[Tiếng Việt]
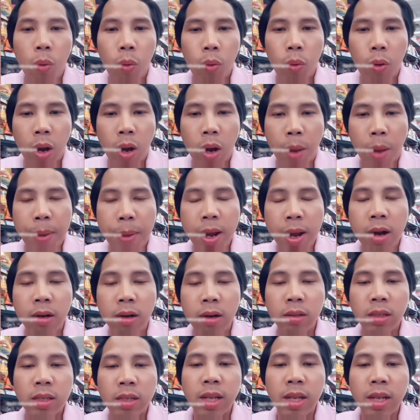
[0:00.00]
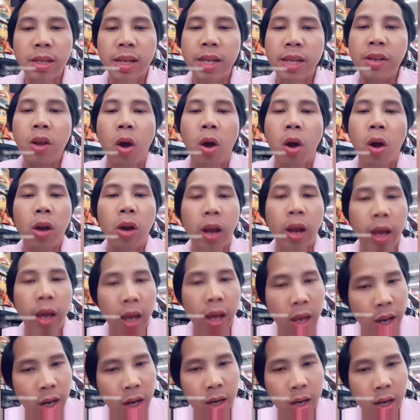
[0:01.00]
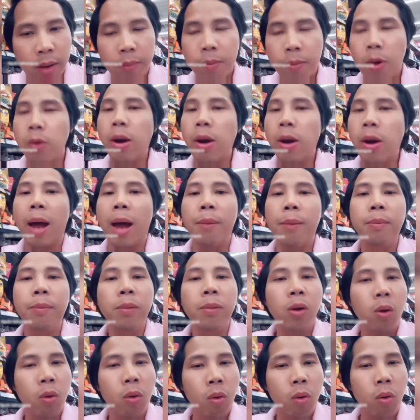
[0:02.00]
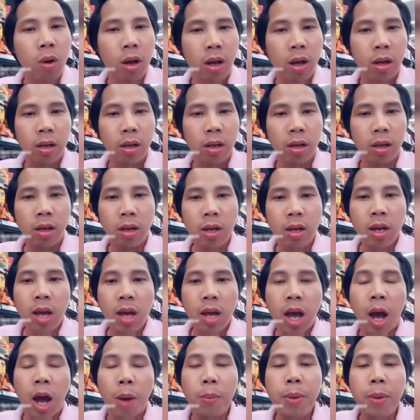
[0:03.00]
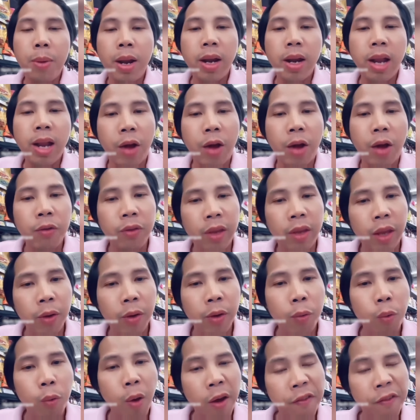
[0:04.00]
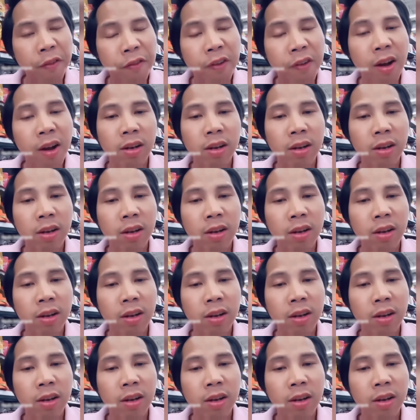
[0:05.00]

không biết lời hứa về Việt Nam tạo công ăn việc làm mà Nam Em dành cho anh liệu có được thực hiện.